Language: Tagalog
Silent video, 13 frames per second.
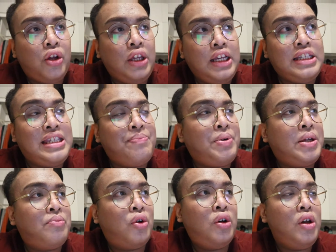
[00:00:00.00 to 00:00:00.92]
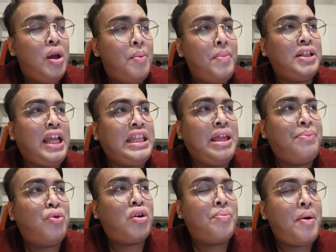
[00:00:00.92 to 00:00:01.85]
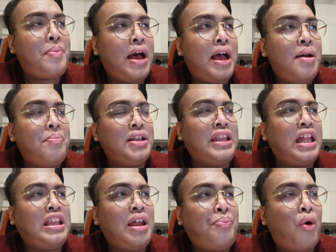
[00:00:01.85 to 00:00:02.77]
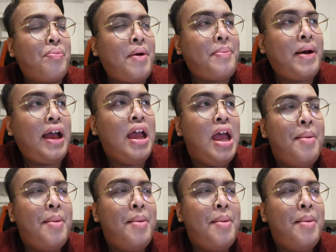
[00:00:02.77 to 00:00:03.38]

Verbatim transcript: isipin mo, magdadabog ka pa ba? Magtatapo ka pa ba?